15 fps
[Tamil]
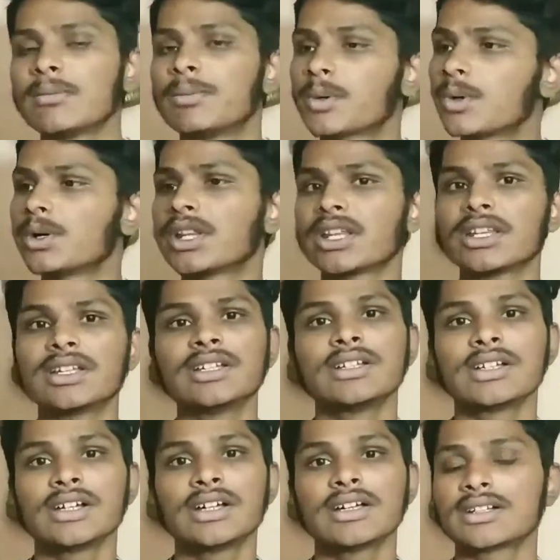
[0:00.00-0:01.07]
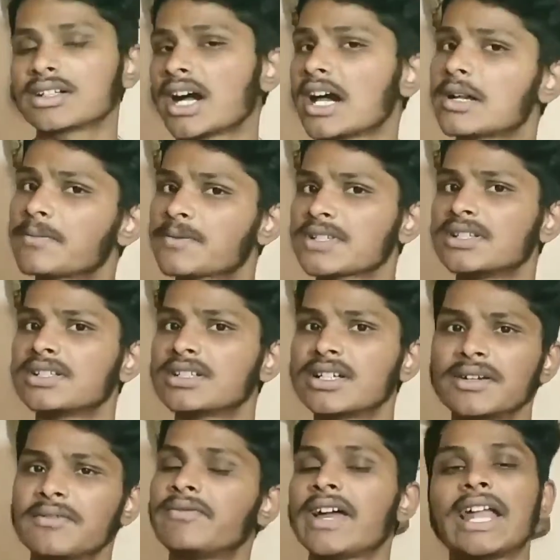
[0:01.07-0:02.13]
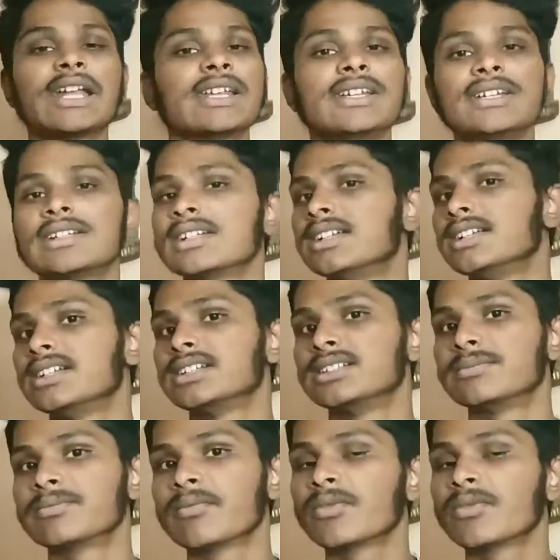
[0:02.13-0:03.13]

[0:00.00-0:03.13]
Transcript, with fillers: புரோட்டீன்ன்றான் கார்ப்ஸ்ன்றான் ஃபேட்ன்றான்னுட்டு